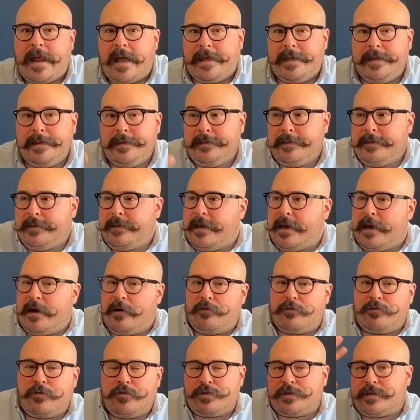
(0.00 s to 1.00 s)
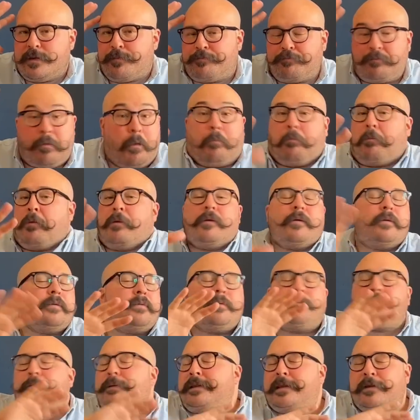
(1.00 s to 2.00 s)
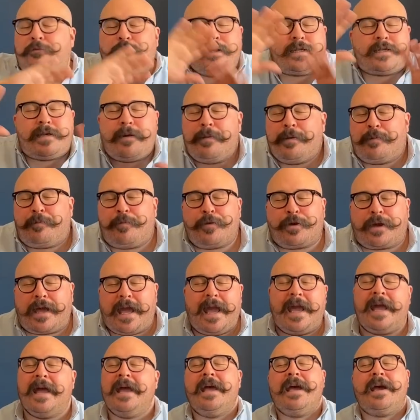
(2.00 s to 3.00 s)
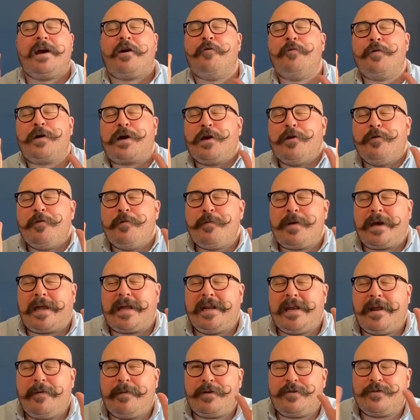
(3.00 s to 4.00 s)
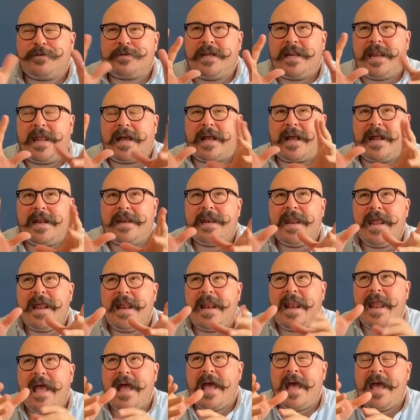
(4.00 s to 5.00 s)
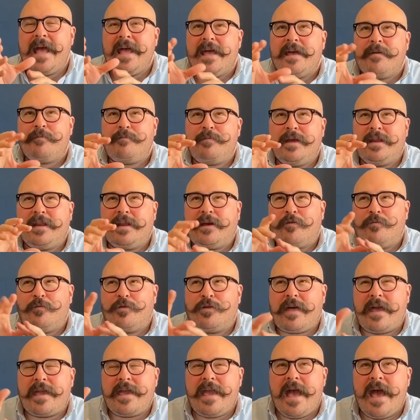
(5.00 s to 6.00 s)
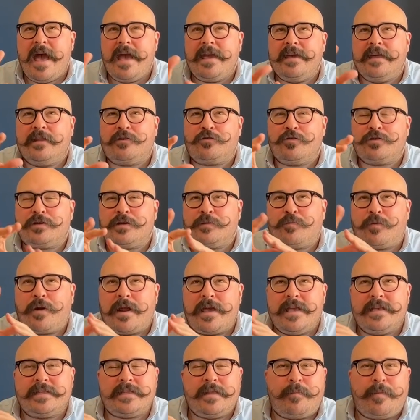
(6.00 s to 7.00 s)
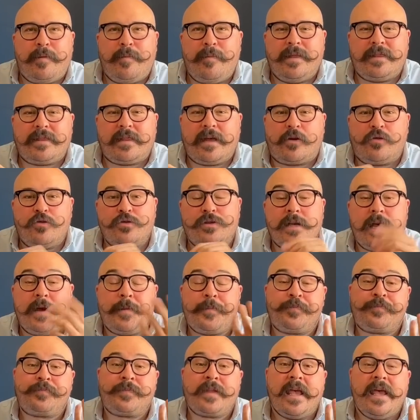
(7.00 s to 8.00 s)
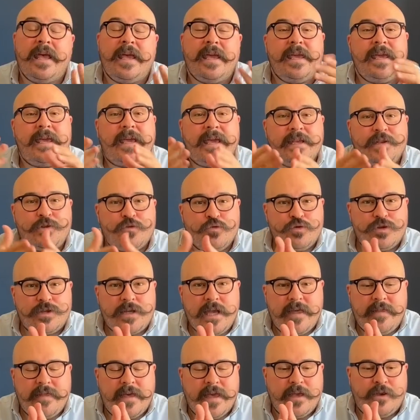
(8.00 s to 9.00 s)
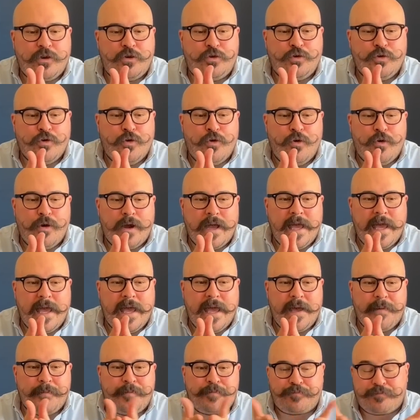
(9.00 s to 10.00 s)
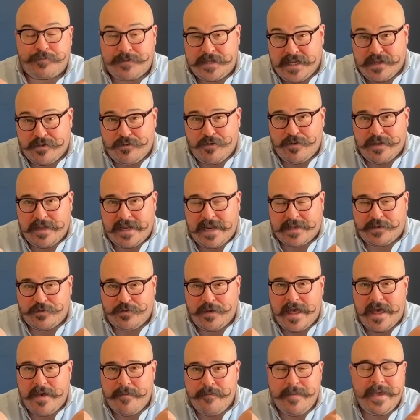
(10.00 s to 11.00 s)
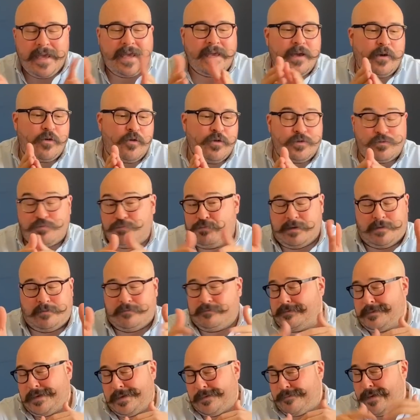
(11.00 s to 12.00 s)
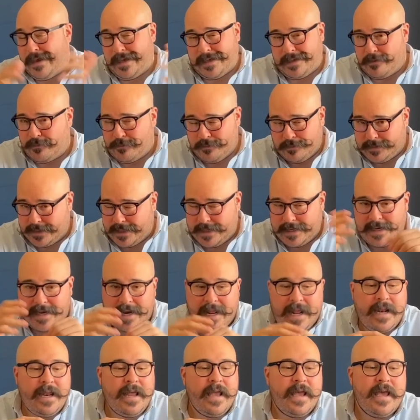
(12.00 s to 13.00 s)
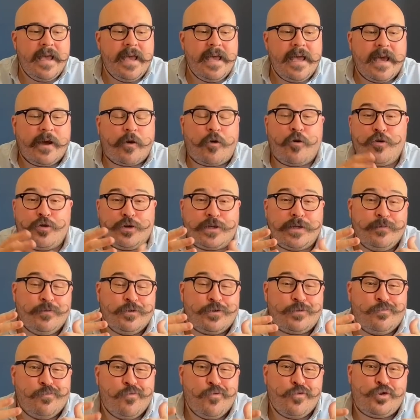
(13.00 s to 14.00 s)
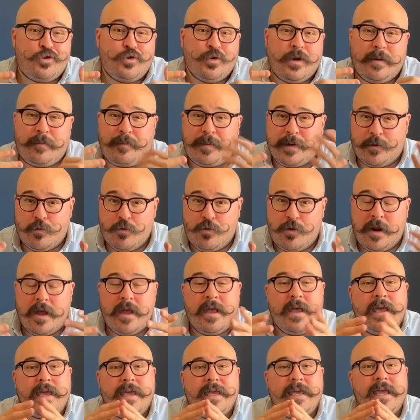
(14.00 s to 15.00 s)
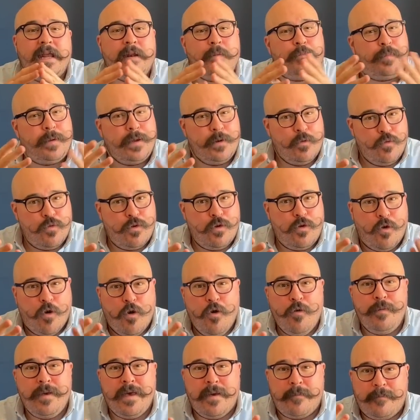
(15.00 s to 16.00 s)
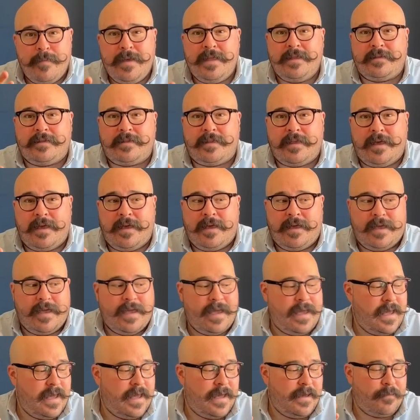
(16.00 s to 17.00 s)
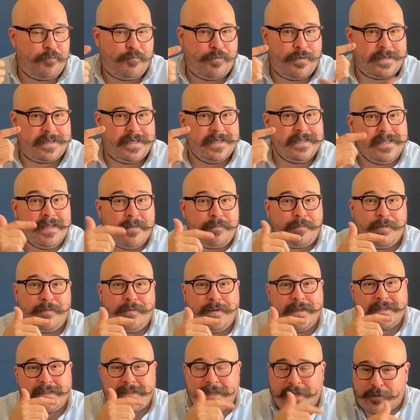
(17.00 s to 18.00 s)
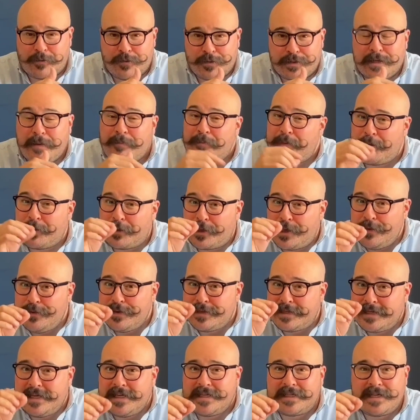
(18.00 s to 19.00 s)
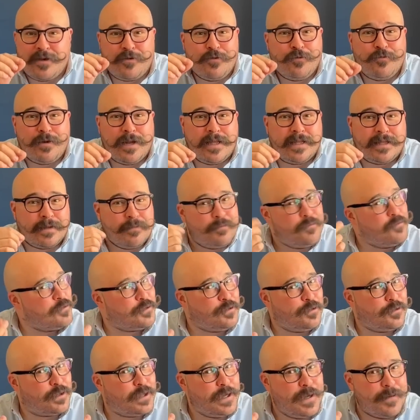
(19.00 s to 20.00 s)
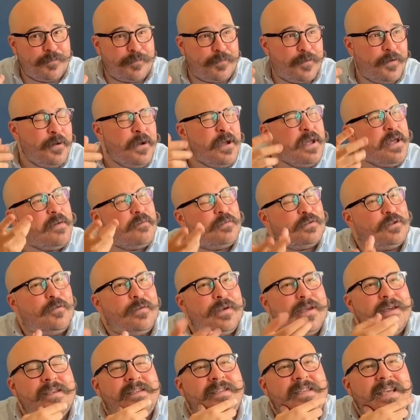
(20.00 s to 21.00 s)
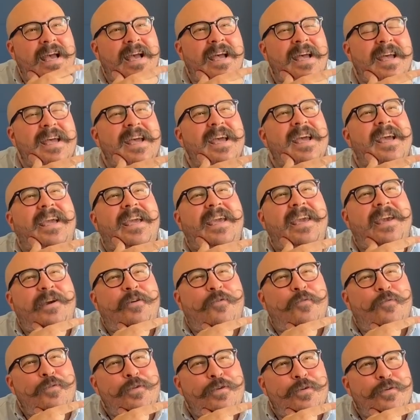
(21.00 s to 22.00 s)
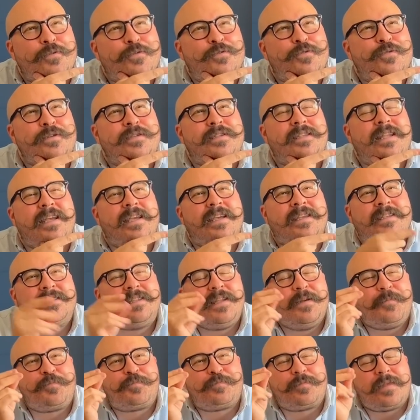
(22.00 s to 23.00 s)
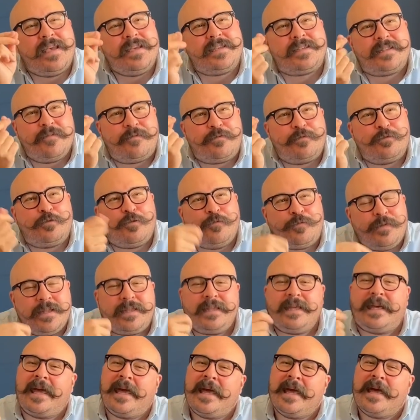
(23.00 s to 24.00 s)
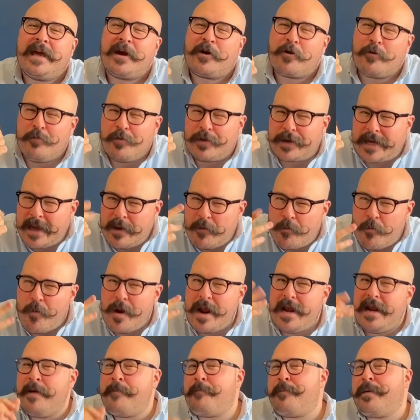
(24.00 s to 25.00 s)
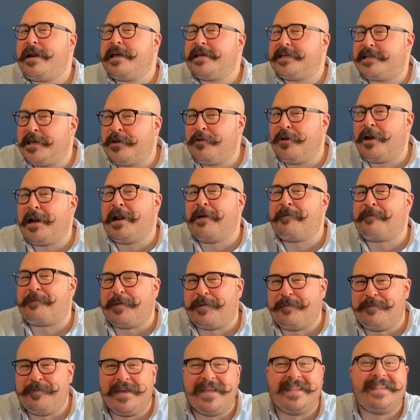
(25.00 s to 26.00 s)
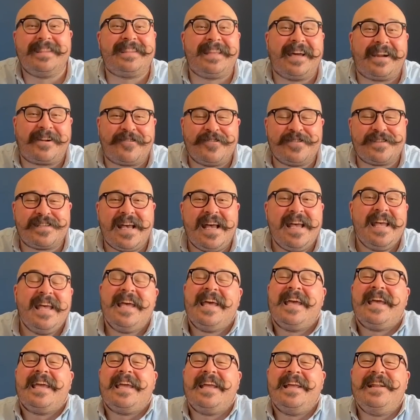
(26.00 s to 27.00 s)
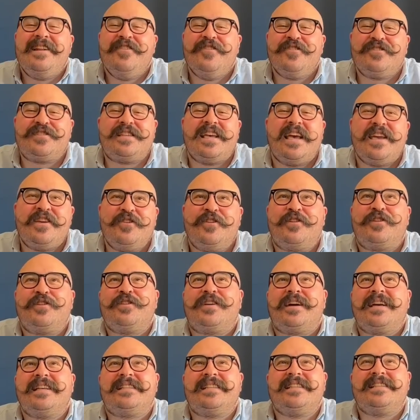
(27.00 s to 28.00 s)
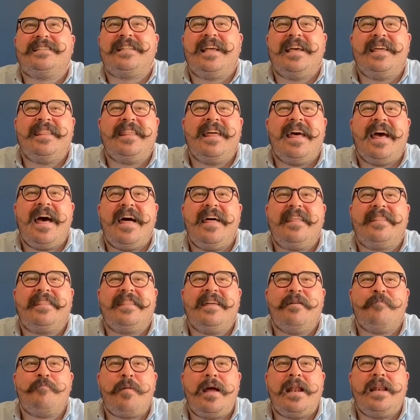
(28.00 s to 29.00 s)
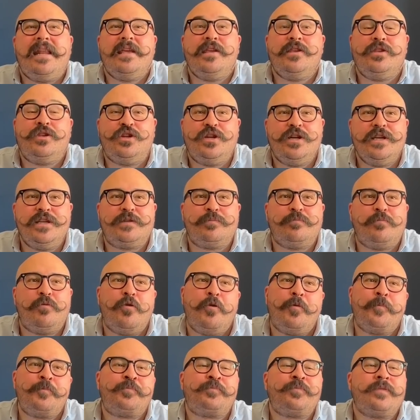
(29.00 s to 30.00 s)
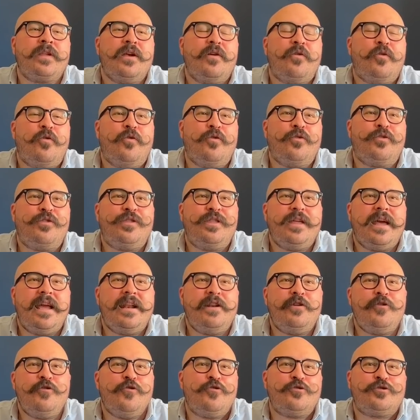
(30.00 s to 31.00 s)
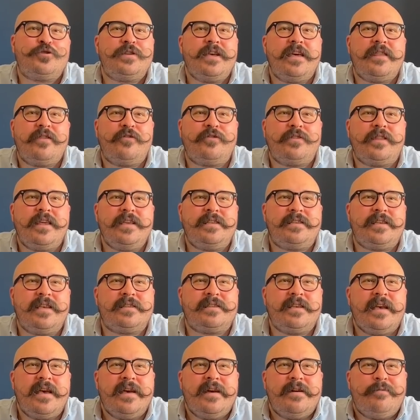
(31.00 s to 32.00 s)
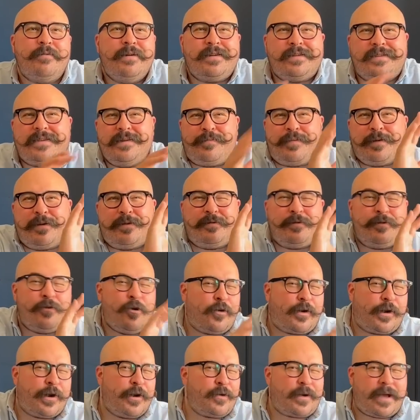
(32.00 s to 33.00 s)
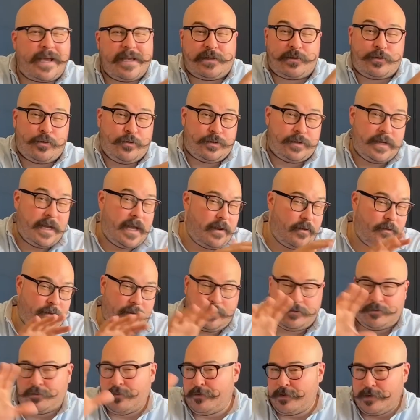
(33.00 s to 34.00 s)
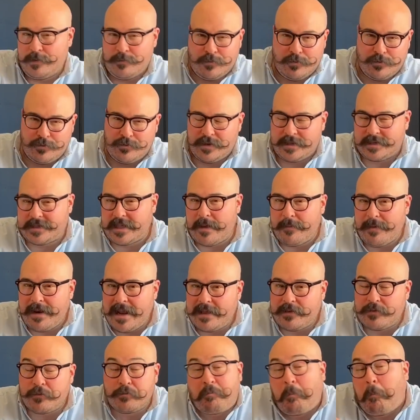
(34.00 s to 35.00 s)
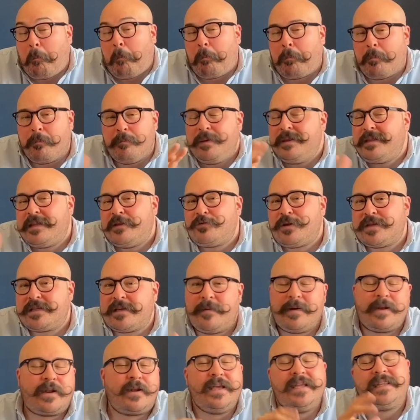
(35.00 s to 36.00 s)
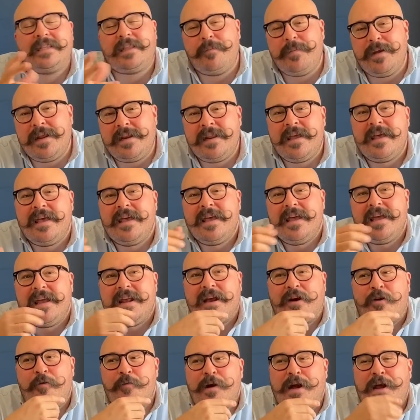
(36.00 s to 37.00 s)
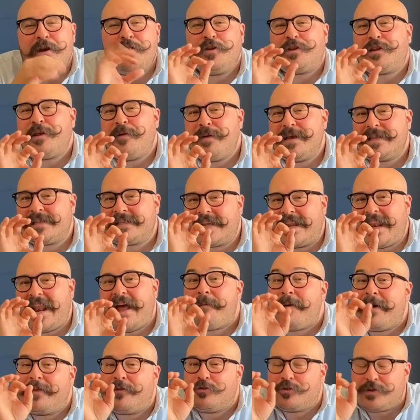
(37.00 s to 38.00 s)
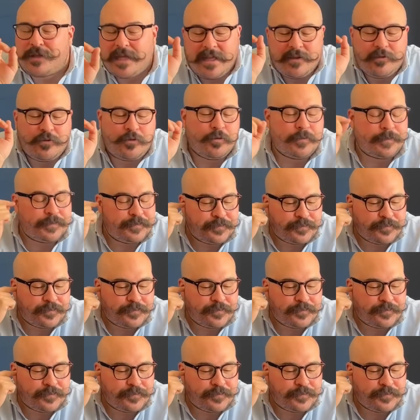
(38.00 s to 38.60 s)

India o no sé, vete tú a saber por qué. Como que yo me imaginaba, no sé, la canela viene como de allá y entonces por ahí es la pimienta rosa. ¿Y qué sucede? Yo, eh, siendo de la Ciudad de México, y bueno, en México en general, conocemos mucho el pirul. Y el pirul, obviamente, eh, pues es la pimienta rosa. Pero quiero decirles que yo durante mucho tiempo, pues lo veía y decía, qué curioso este, este, este fruto, fíjate que como que huele parecido a la pimienta rosa. Y no sé, yo creo que es esta idea de malinchismo o de no sé, dónde dices, bueno, sí, pero no creo que esto sea lo que todo el mundo está hablando. Vete tú a saber. Y también como que no te habías clavado tanto.